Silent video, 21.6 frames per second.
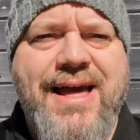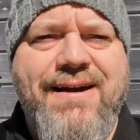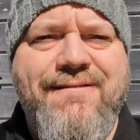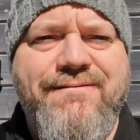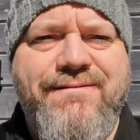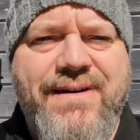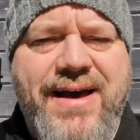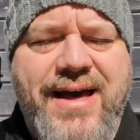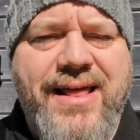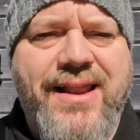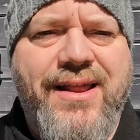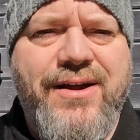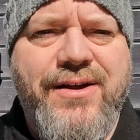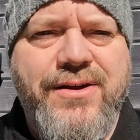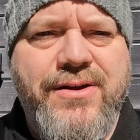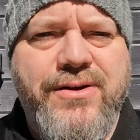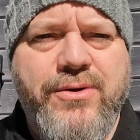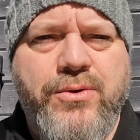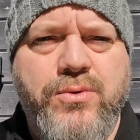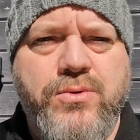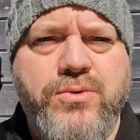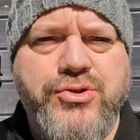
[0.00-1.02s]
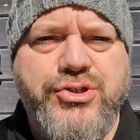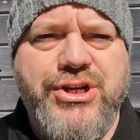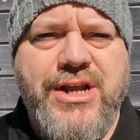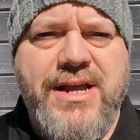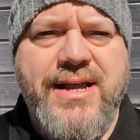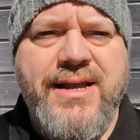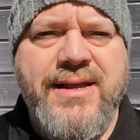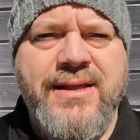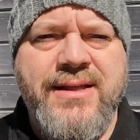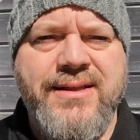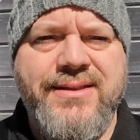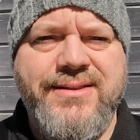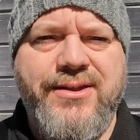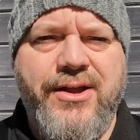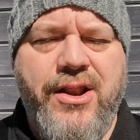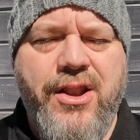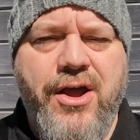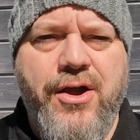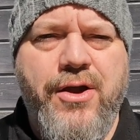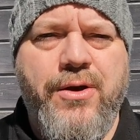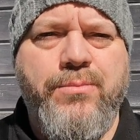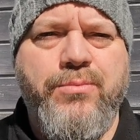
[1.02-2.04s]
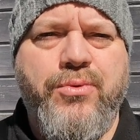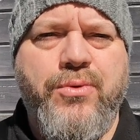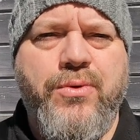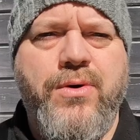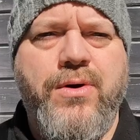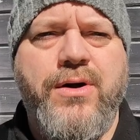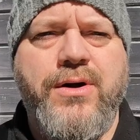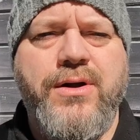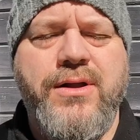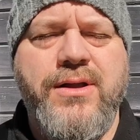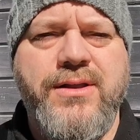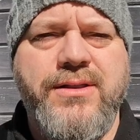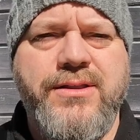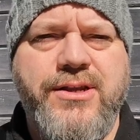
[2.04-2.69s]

la valeur aux gens de leur bois,